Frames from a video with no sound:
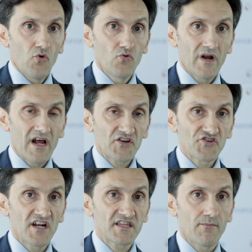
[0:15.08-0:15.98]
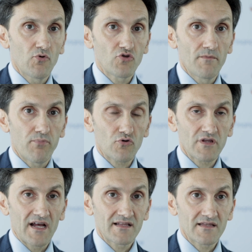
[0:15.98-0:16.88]
una scelta molto
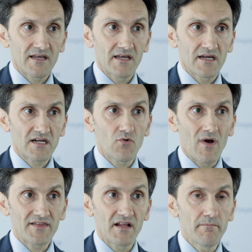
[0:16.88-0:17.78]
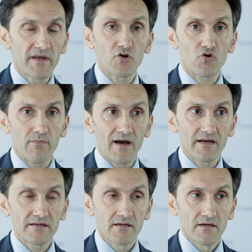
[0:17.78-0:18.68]
importante riguarda il make or
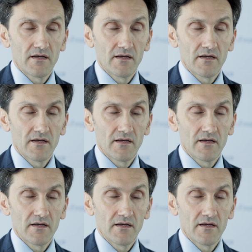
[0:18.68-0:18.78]
buy.